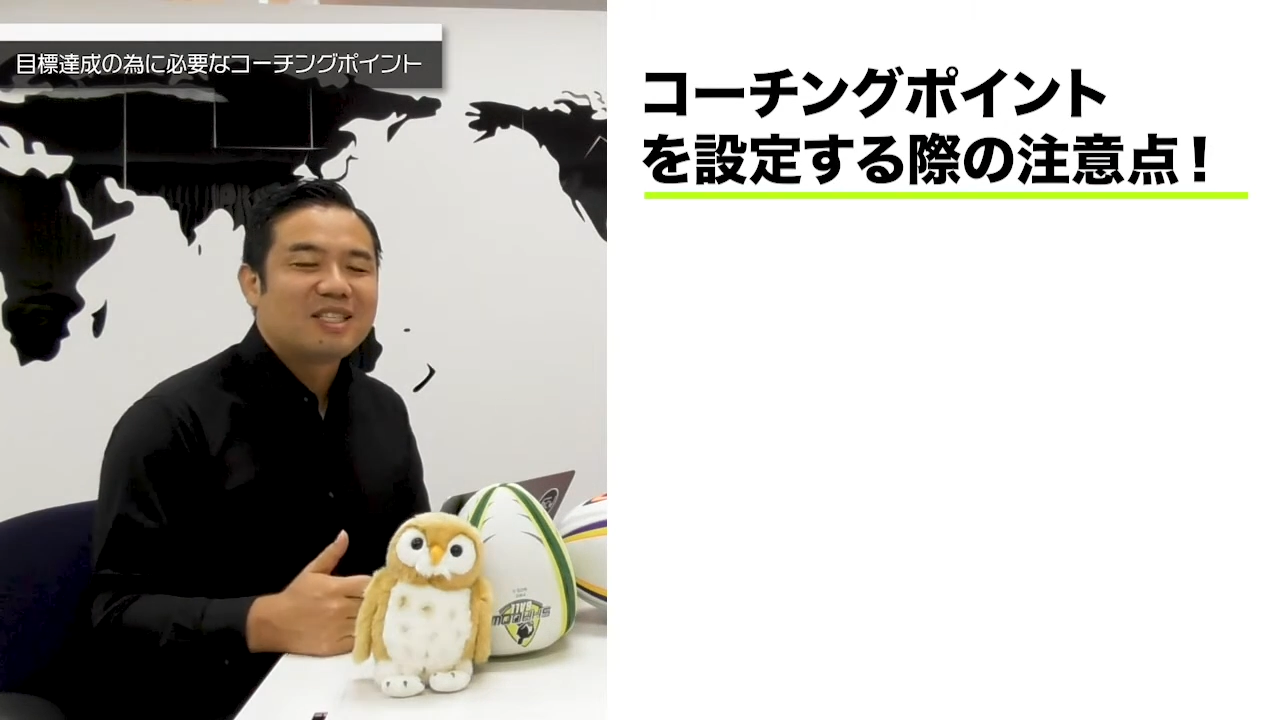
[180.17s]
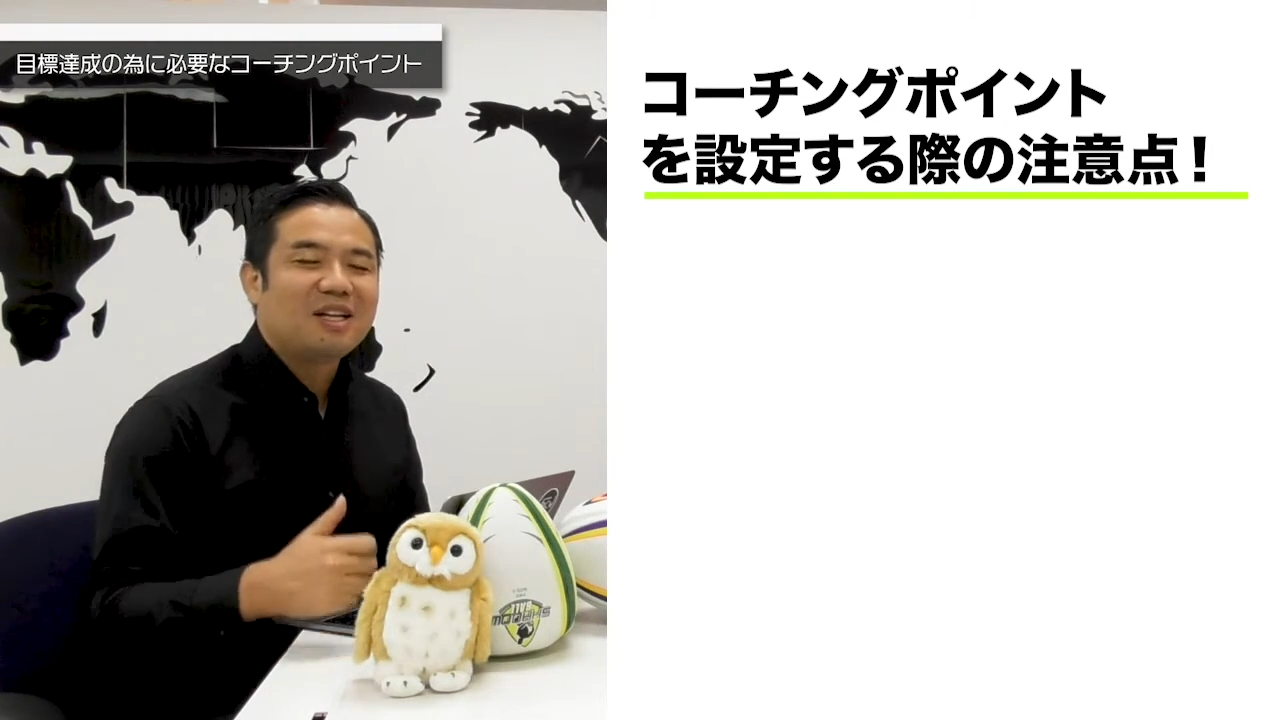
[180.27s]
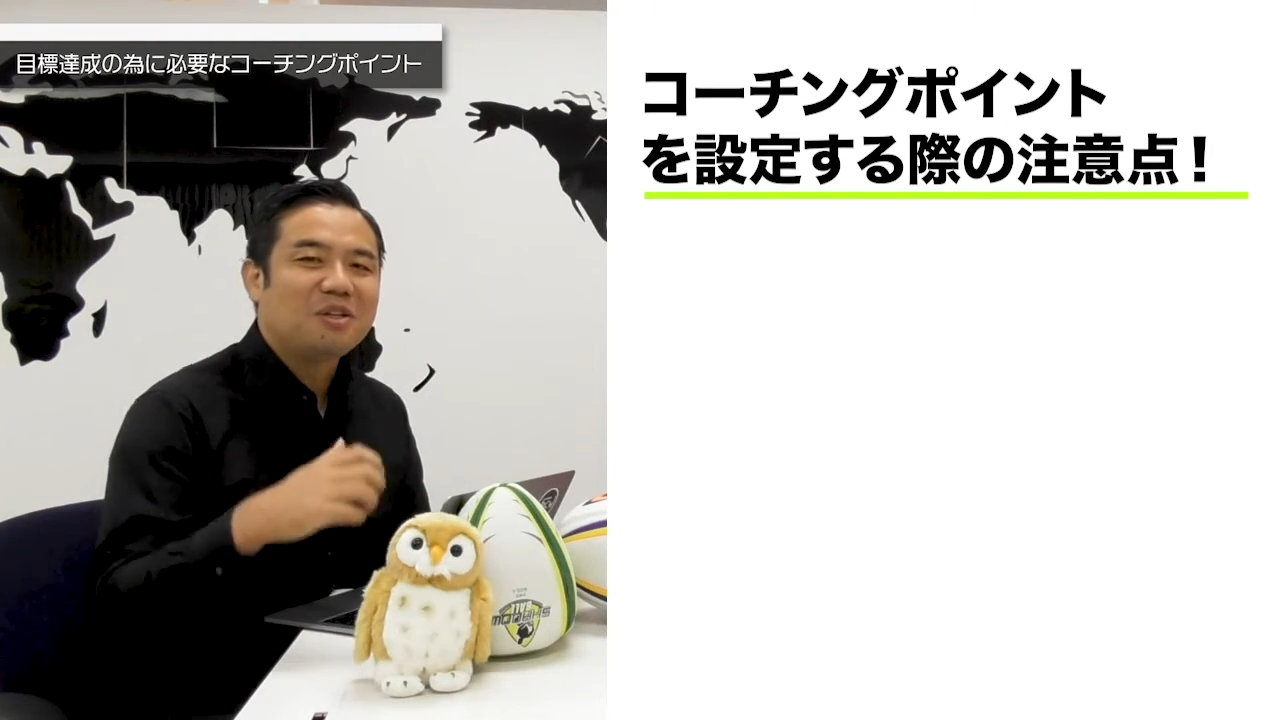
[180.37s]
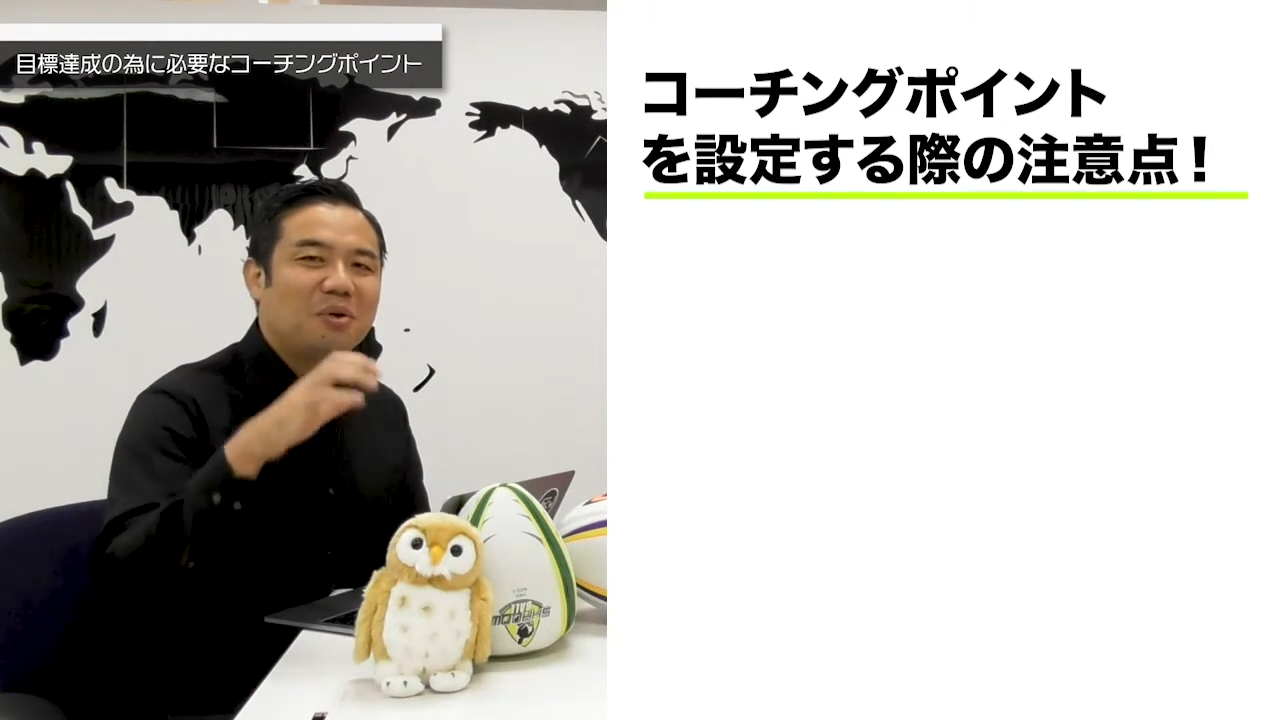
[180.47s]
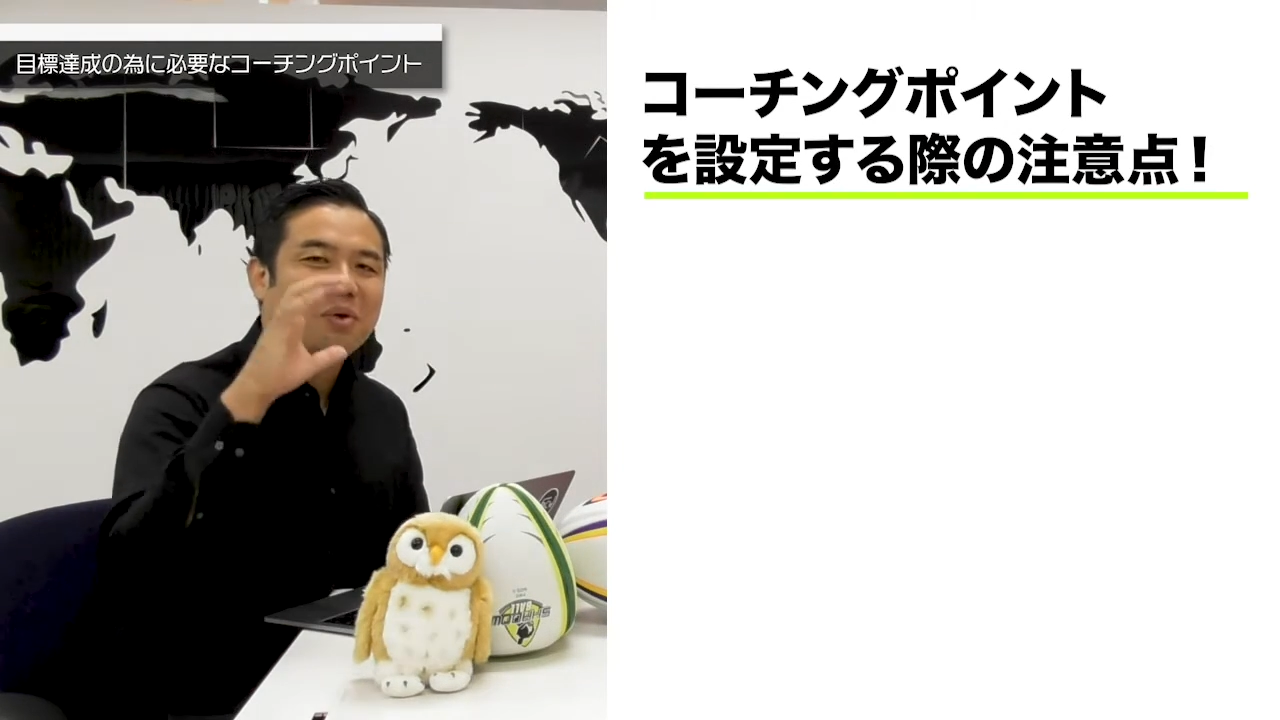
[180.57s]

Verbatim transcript: ちゃんと